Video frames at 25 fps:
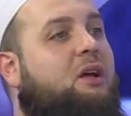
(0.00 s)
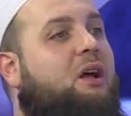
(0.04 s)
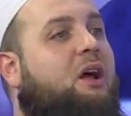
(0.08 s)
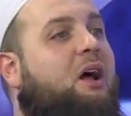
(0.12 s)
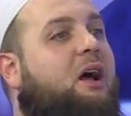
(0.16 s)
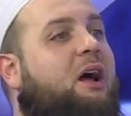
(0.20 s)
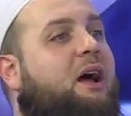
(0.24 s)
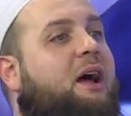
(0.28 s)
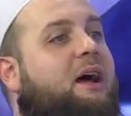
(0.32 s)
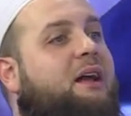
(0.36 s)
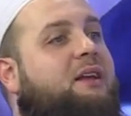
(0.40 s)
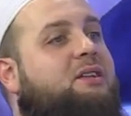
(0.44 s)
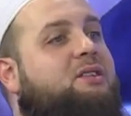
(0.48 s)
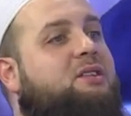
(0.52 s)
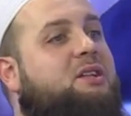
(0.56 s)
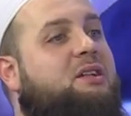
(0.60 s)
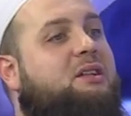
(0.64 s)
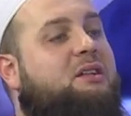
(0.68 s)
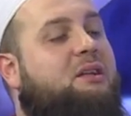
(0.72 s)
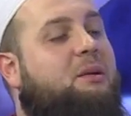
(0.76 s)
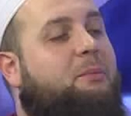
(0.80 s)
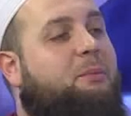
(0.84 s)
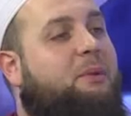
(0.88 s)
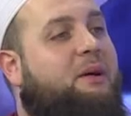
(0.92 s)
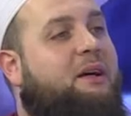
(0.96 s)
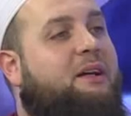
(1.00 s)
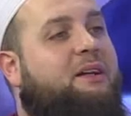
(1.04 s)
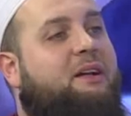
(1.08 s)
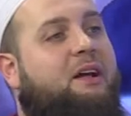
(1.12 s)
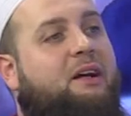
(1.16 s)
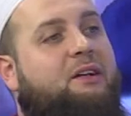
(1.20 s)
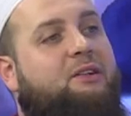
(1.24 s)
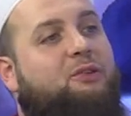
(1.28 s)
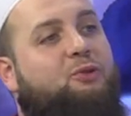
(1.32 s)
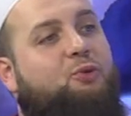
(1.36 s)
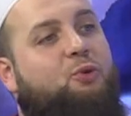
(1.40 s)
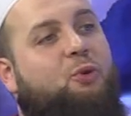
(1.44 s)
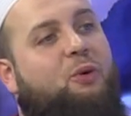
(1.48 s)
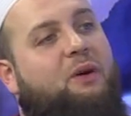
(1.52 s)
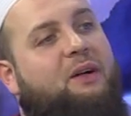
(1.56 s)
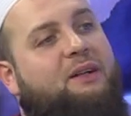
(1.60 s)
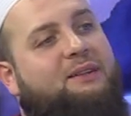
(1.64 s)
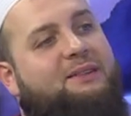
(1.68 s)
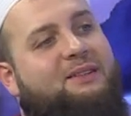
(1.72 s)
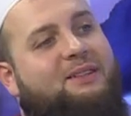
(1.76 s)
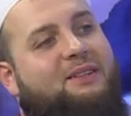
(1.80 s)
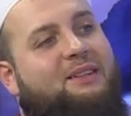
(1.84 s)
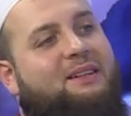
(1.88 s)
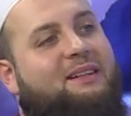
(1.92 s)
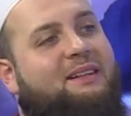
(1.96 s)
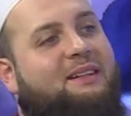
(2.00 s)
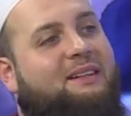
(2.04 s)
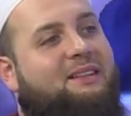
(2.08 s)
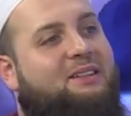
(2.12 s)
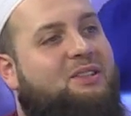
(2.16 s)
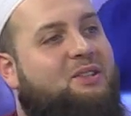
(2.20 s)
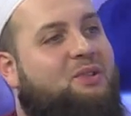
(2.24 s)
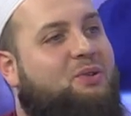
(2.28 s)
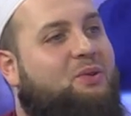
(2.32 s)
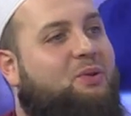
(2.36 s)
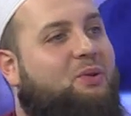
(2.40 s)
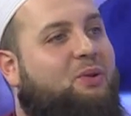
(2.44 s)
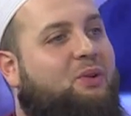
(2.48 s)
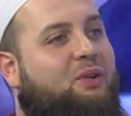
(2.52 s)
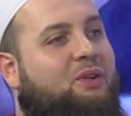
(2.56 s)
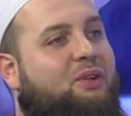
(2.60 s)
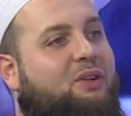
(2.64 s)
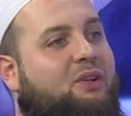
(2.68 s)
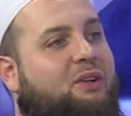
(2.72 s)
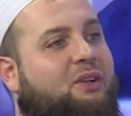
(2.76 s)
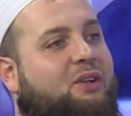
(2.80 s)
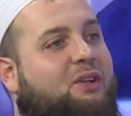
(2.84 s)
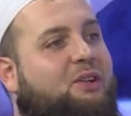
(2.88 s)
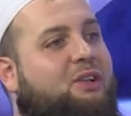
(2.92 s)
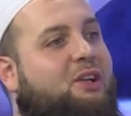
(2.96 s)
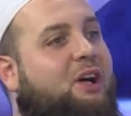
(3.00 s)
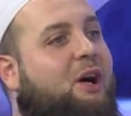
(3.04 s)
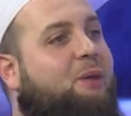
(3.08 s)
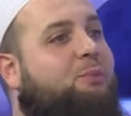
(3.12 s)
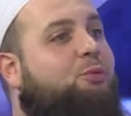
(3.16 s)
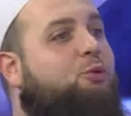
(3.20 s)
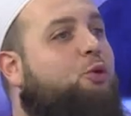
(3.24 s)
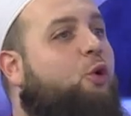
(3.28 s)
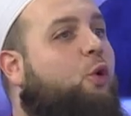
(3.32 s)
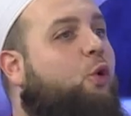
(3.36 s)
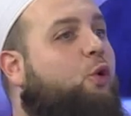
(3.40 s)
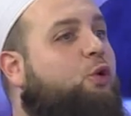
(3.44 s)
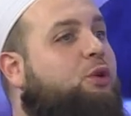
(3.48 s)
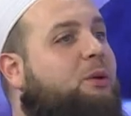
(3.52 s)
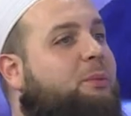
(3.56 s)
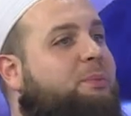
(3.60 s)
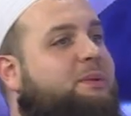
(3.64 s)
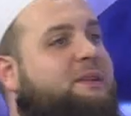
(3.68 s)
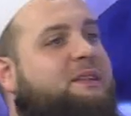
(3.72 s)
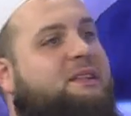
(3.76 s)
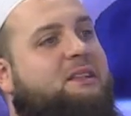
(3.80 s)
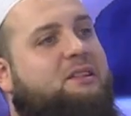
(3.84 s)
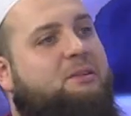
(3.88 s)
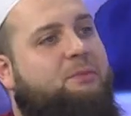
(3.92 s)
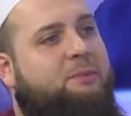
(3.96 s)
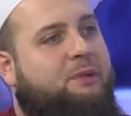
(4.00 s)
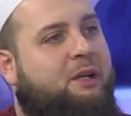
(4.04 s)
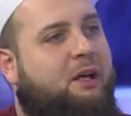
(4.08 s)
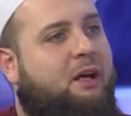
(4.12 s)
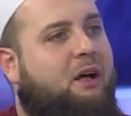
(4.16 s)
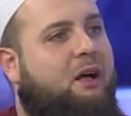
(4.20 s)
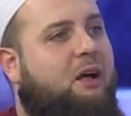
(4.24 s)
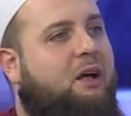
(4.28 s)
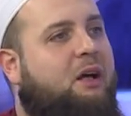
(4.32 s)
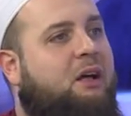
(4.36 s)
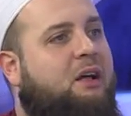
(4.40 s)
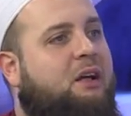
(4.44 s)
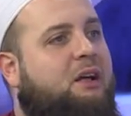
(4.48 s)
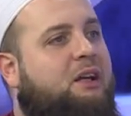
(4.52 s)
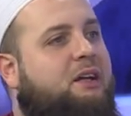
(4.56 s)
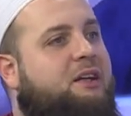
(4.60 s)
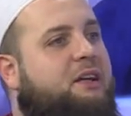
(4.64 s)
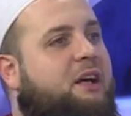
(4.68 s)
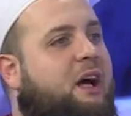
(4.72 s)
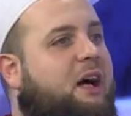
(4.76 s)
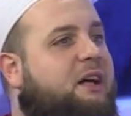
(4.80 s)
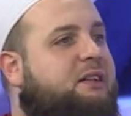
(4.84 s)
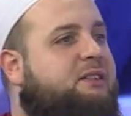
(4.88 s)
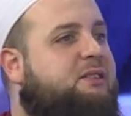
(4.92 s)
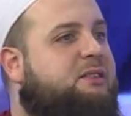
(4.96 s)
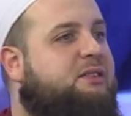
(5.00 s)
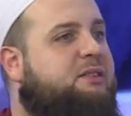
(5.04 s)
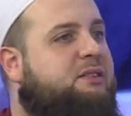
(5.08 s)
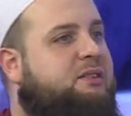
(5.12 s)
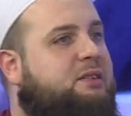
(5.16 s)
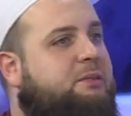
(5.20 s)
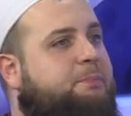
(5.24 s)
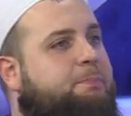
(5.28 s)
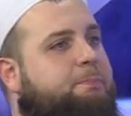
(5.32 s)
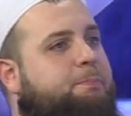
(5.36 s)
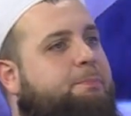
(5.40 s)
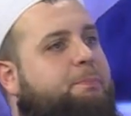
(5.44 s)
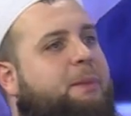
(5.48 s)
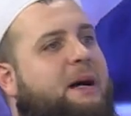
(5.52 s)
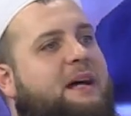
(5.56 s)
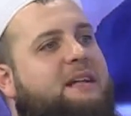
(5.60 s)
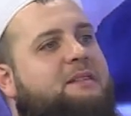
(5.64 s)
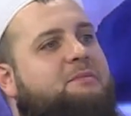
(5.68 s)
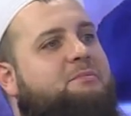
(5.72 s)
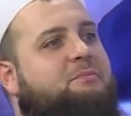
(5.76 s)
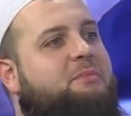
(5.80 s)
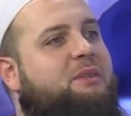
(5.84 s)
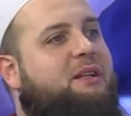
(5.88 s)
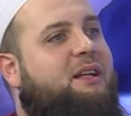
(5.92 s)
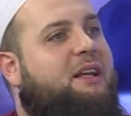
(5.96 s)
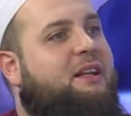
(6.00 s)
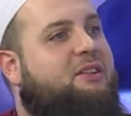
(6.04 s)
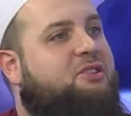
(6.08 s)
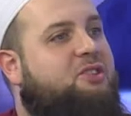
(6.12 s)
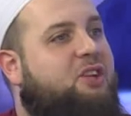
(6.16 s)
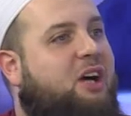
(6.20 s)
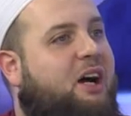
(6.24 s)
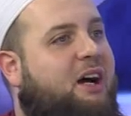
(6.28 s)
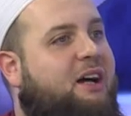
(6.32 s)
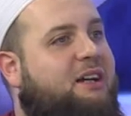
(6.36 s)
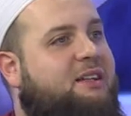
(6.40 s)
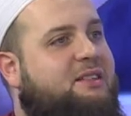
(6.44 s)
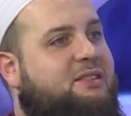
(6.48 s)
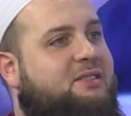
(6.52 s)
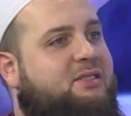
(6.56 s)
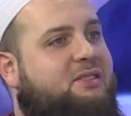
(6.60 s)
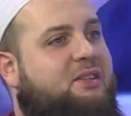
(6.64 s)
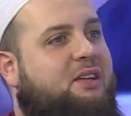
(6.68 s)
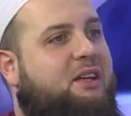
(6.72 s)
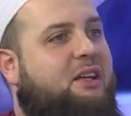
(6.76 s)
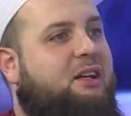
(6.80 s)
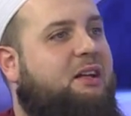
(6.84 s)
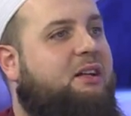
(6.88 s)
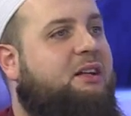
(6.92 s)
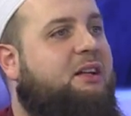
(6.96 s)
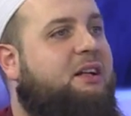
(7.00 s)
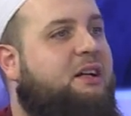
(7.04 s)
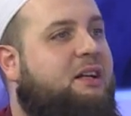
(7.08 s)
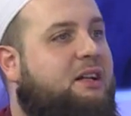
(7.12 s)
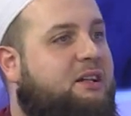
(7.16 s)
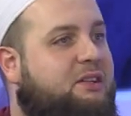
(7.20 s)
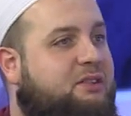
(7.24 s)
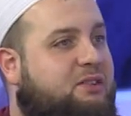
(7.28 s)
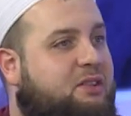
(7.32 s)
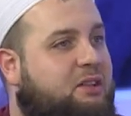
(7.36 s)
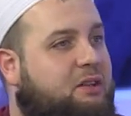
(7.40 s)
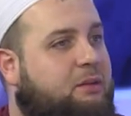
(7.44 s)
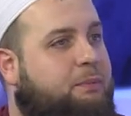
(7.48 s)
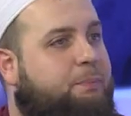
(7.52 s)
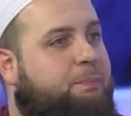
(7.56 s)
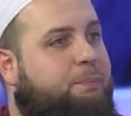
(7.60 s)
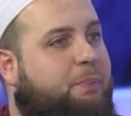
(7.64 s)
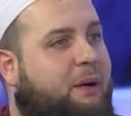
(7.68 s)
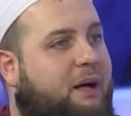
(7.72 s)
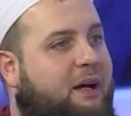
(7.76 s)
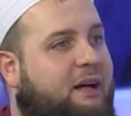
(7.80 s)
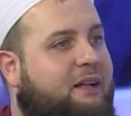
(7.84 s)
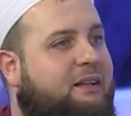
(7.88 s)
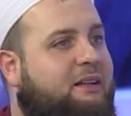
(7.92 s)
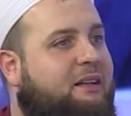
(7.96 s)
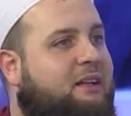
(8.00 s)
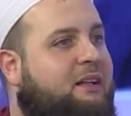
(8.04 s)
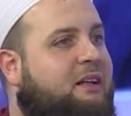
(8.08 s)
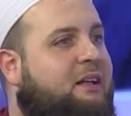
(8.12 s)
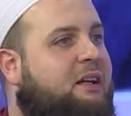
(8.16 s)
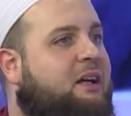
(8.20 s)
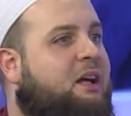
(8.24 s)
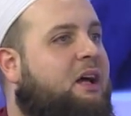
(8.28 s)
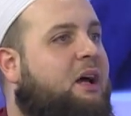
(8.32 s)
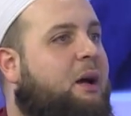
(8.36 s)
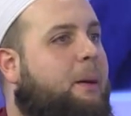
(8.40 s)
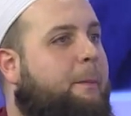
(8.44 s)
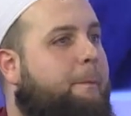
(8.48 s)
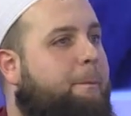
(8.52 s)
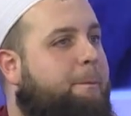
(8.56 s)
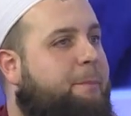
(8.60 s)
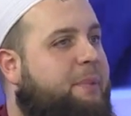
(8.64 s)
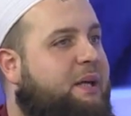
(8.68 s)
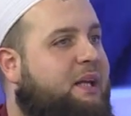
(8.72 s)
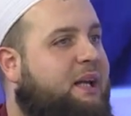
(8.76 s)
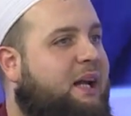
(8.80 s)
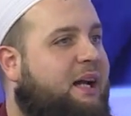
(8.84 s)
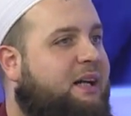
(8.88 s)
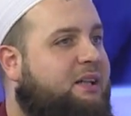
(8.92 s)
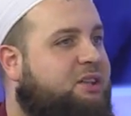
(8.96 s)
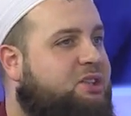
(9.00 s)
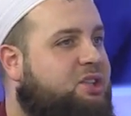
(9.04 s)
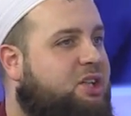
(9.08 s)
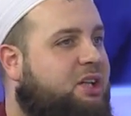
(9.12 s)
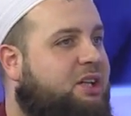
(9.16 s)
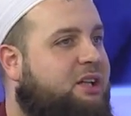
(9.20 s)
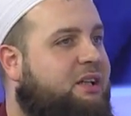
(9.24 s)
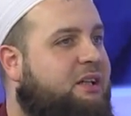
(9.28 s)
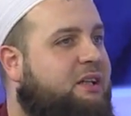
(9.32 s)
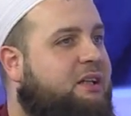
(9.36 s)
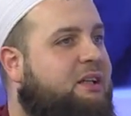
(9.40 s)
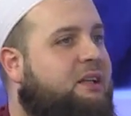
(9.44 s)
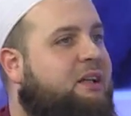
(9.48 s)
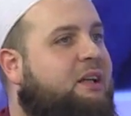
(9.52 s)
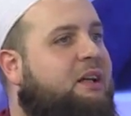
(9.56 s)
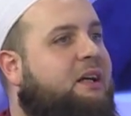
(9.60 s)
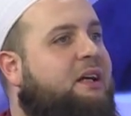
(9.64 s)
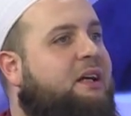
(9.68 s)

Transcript: Erkek de bayan aynı tuvalete giriyor. Ya bu olabilir mi ya? Ya tıbben bile caiz değil. Tıbben bir erkeğin